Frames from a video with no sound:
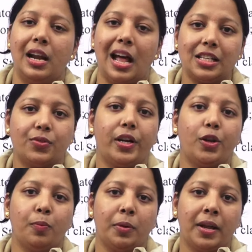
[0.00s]
लास्ट
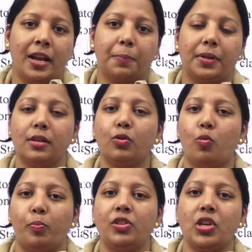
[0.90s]
वीडियो में मैंने आपके साथ
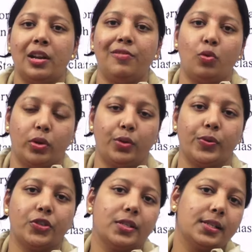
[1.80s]
ओपन चैनल फ्लो के
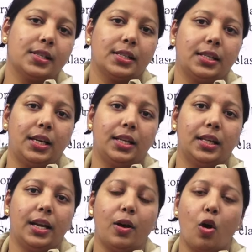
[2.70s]
क्वेश्चन डिस्कस किए
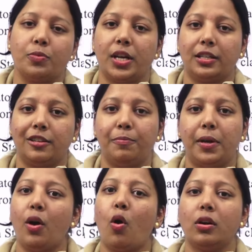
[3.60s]
थे ऑब्जेक्टिव
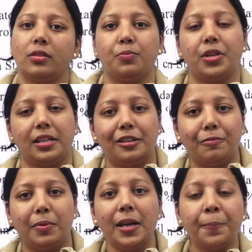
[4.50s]
भी और सब्जेक्टिव
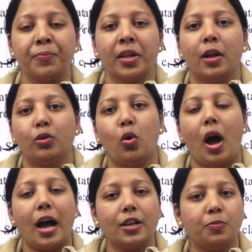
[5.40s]
भी तो
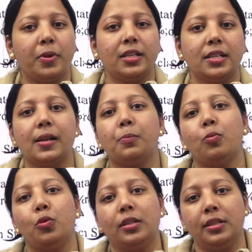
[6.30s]
आज मैंने जैसे आपको
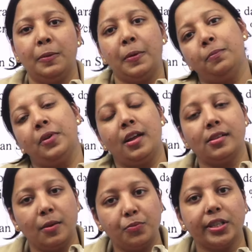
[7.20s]
बोला था कि मैं अब नया
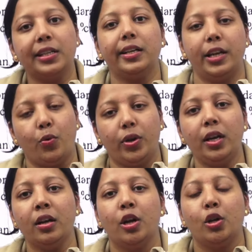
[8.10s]
सब्जेक्ट लेके
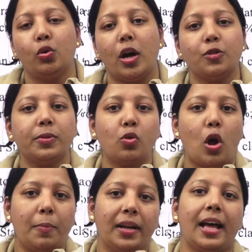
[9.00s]
आऊँगी तो आज मैं
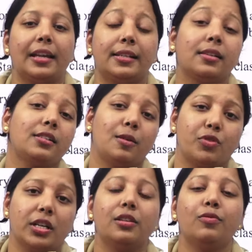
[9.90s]
सॉयल मैकेनिक्स का
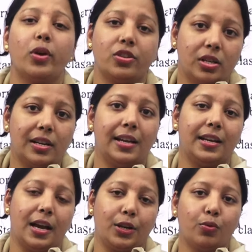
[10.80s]
सब्जेक्टिव क्वेश्चन
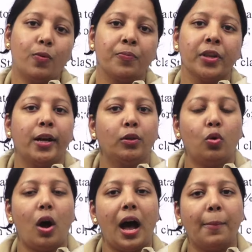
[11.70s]
लेके आई हूँ
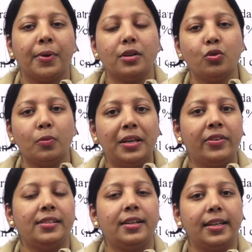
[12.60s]
तो आपका जो अभी
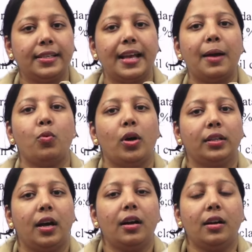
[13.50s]
रिसेंट एग्जाम हुआ
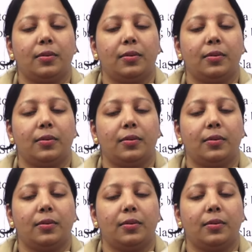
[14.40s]
था